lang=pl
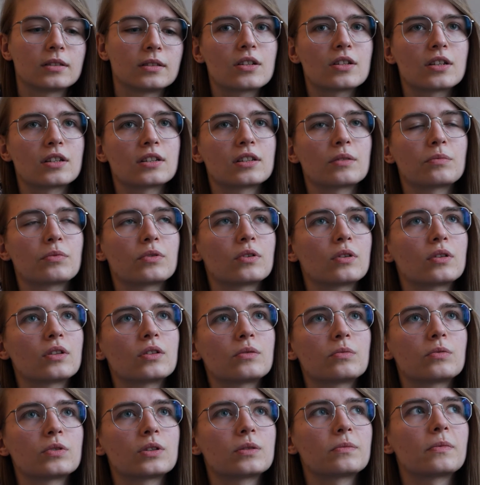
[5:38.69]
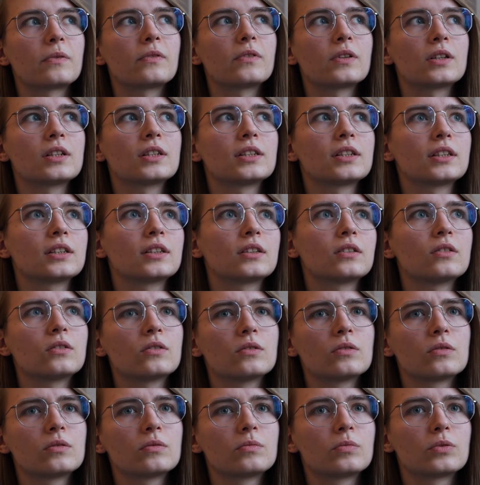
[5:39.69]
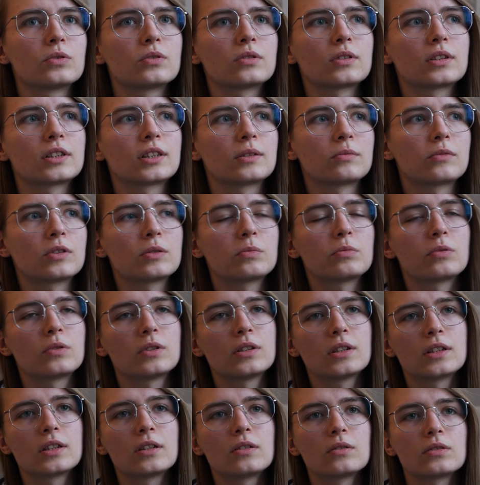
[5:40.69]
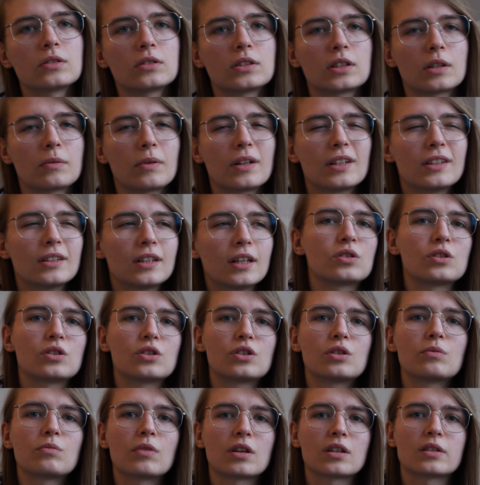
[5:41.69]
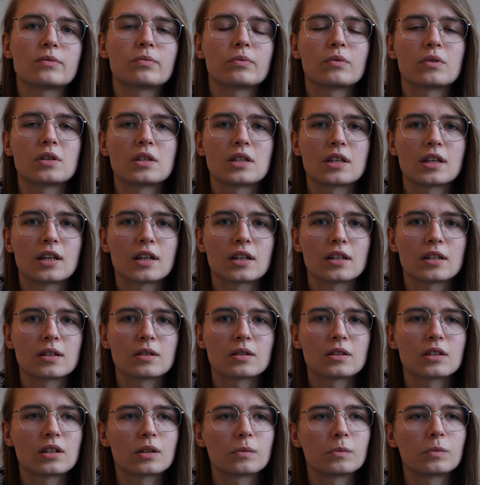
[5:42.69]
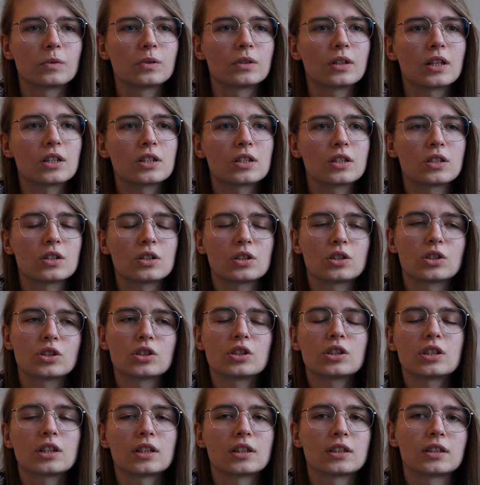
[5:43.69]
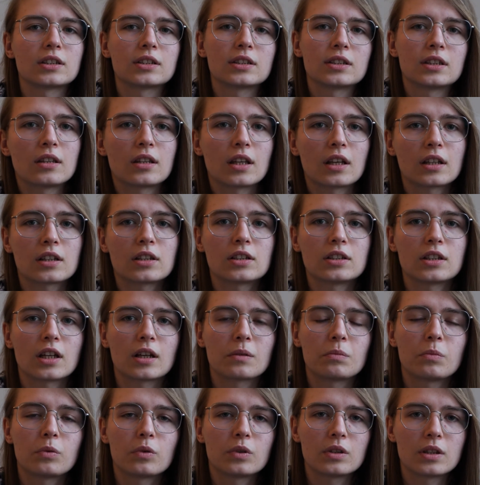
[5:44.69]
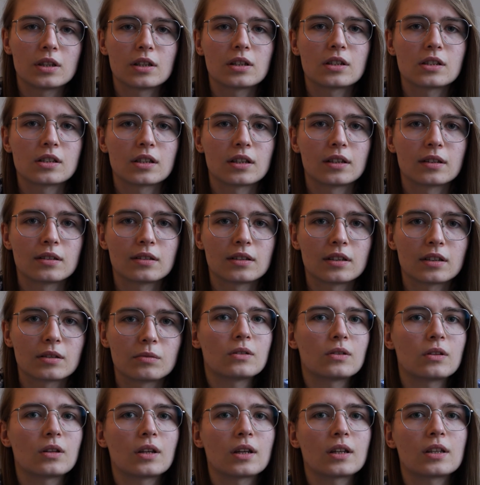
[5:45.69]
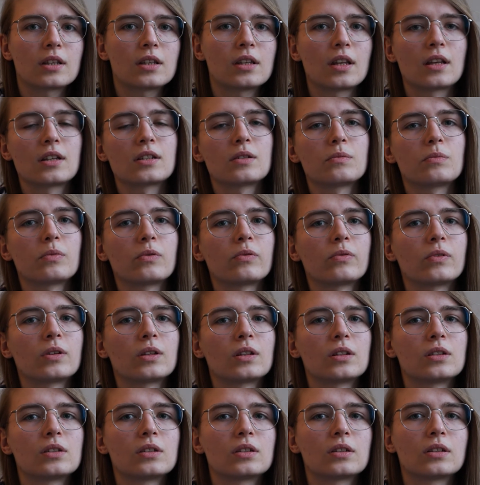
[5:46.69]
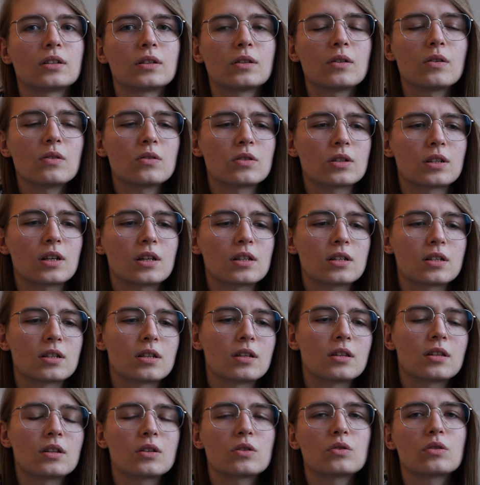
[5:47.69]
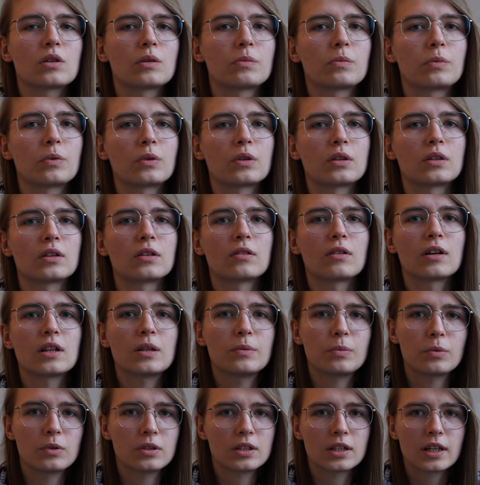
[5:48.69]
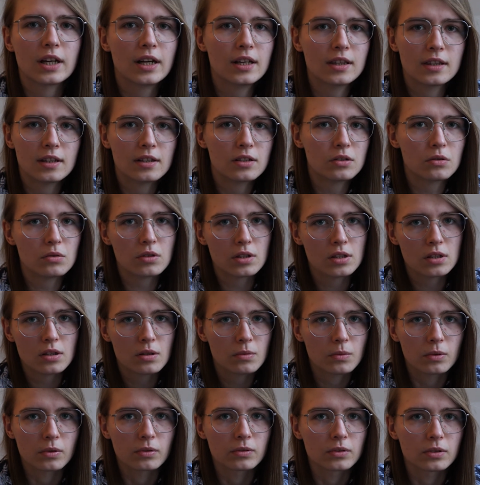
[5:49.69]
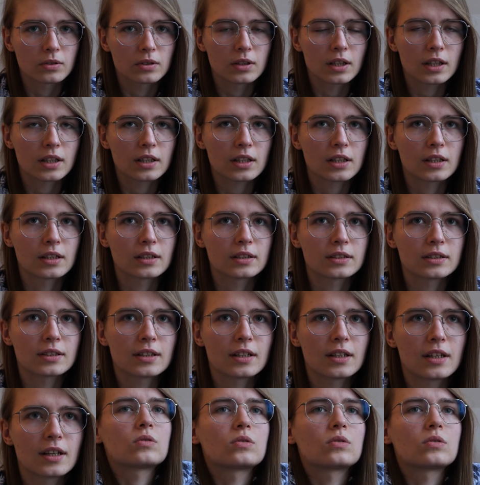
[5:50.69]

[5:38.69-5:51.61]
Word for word: Część na pewno też może powiedzieć, że no po co się zajmować polityką, coś tam, ale czym jest polityka? Jakby nasze życie jest tak czy siak polityczne tak nie da się powiedzieć, że no, że ja się nie interesuję polityką, ale polityka interesuje się tobą, to tak nie jest.